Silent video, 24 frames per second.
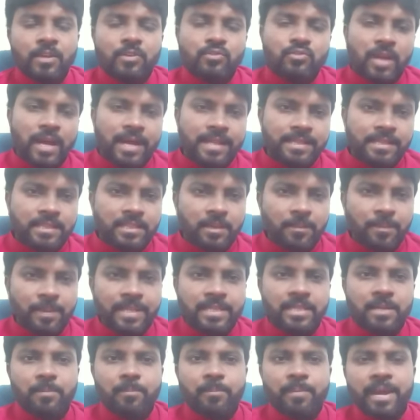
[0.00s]
సో అంత
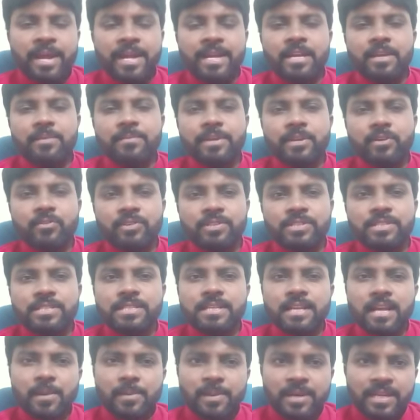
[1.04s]
పెద్ద పాండమిక్
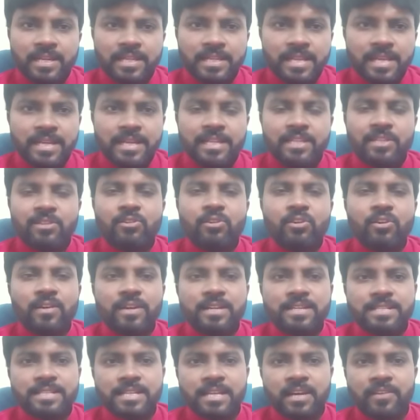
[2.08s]
వచ్చింది కాబట్టి దాన్ని
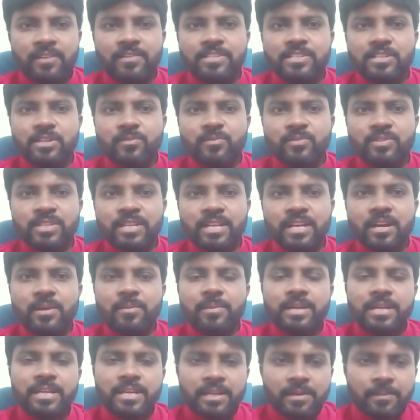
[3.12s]
ఎదుర్కోవాల్సిన అవసరం ఉంది
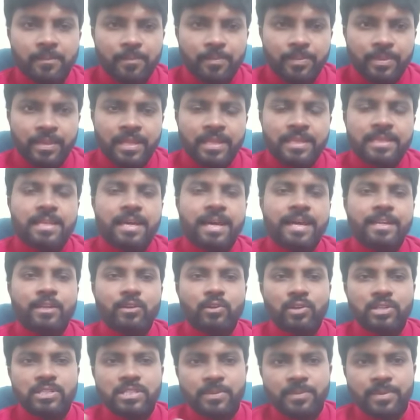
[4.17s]
కాబట్టి
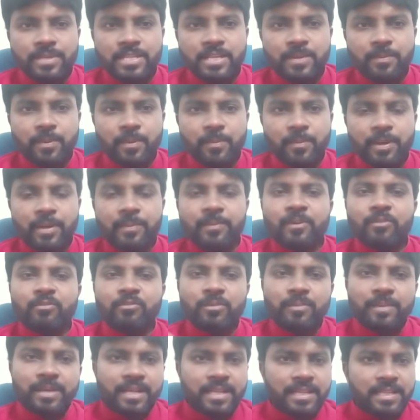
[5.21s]
దానికోసం అని చెప్పి
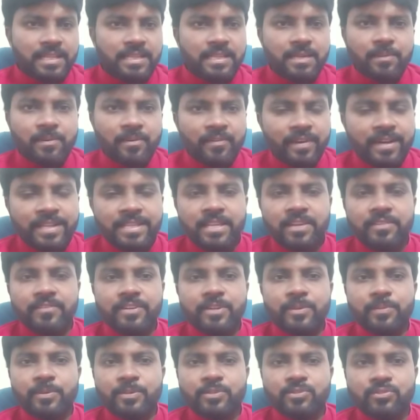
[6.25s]
ప్రభుత్వం అనేది తమ వాదన
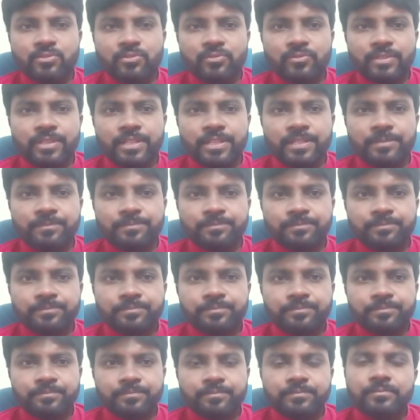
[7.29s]
వినిపిస్తూ ఉంది
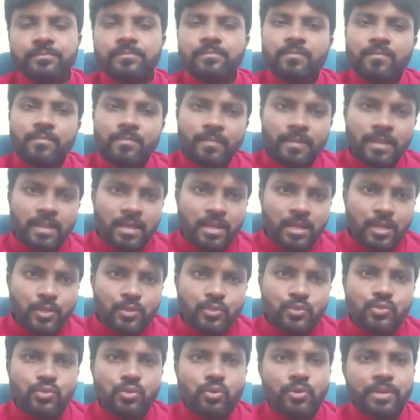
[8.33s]

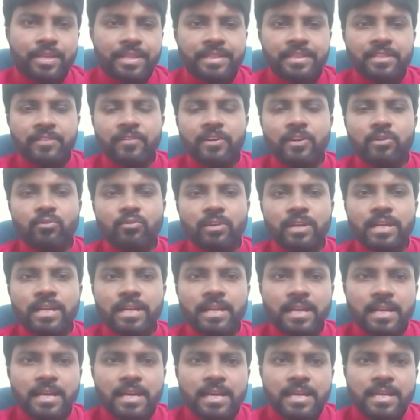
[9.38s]
సో ఇంతవరకు
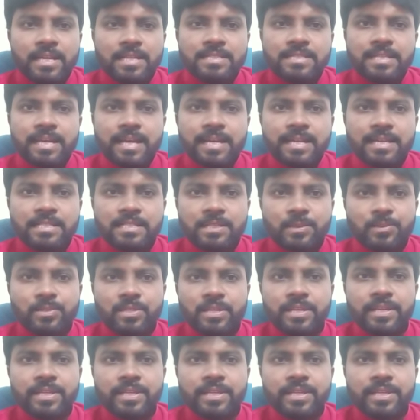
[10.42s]
కనుక స్థానిక సంస్థల